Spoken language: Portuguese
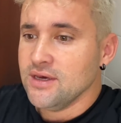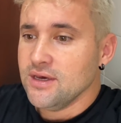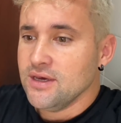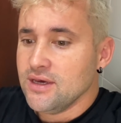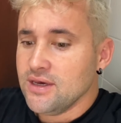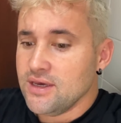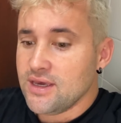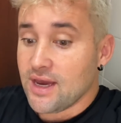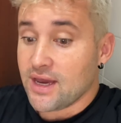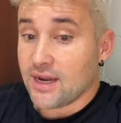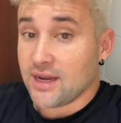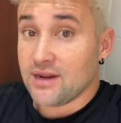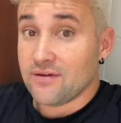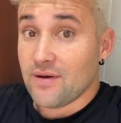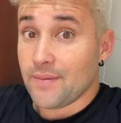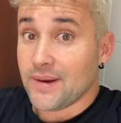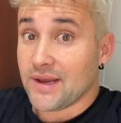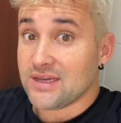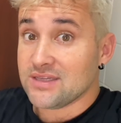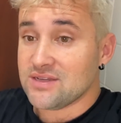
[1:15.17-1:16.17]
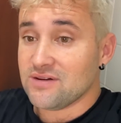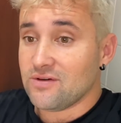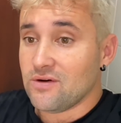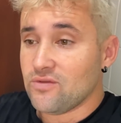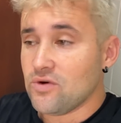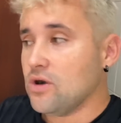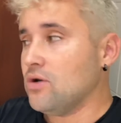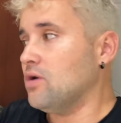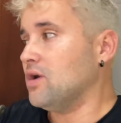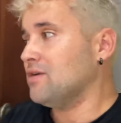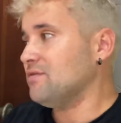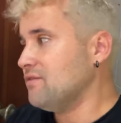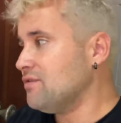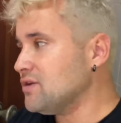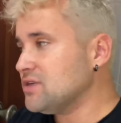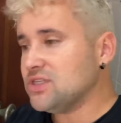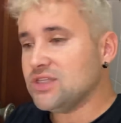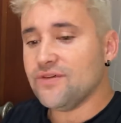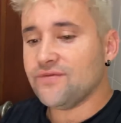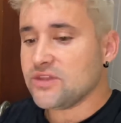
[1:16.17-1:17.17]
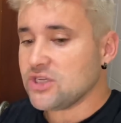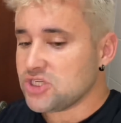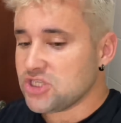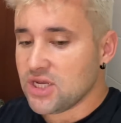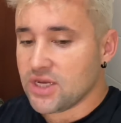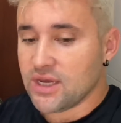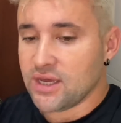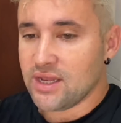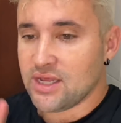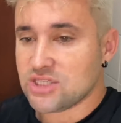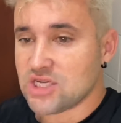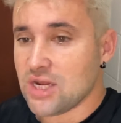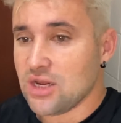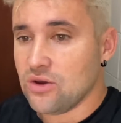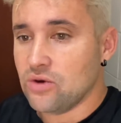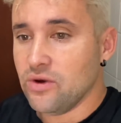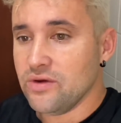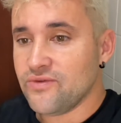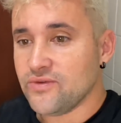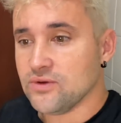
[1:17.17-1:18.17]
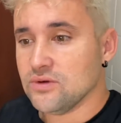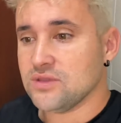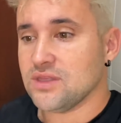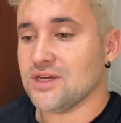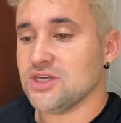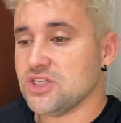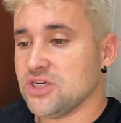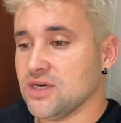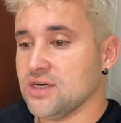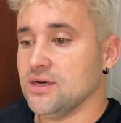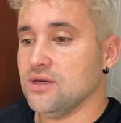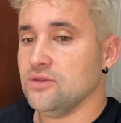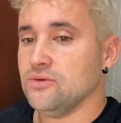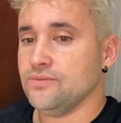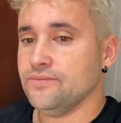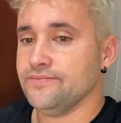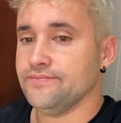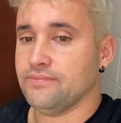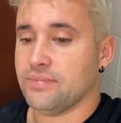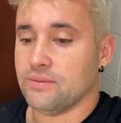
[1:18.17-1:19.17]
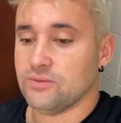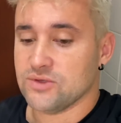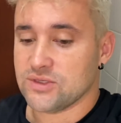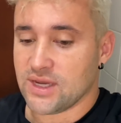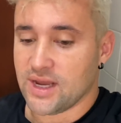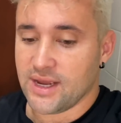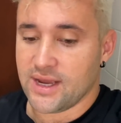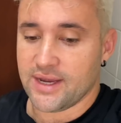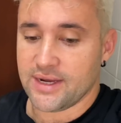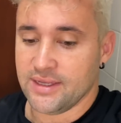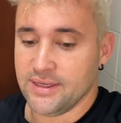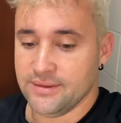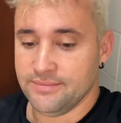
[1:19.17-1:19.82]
E a Karina vai pra casa da vovó agora. A vovó já deve tá chegando, né? Já ligou e falou que tá chegando pra buscar a Karina.